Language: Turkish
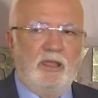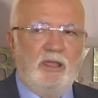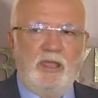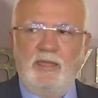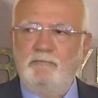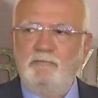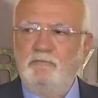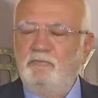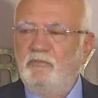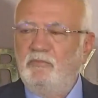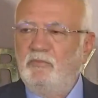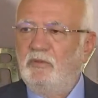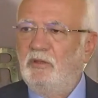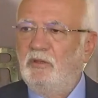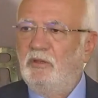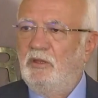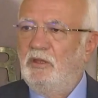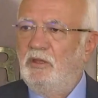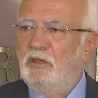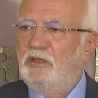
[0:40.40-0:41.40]
hem
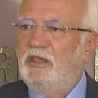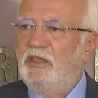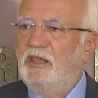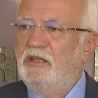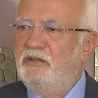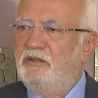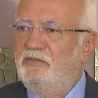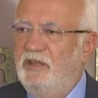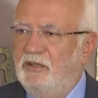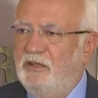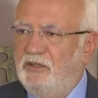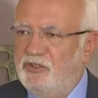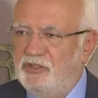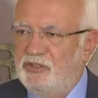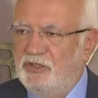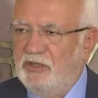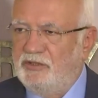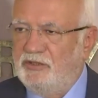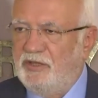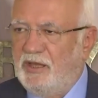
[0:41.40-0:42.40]
gelir
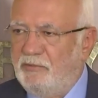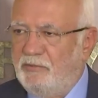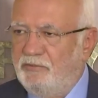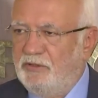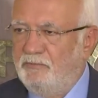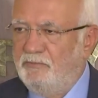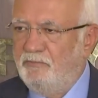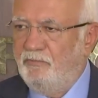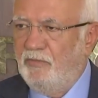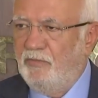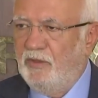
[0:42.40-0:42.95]
vergisine tabi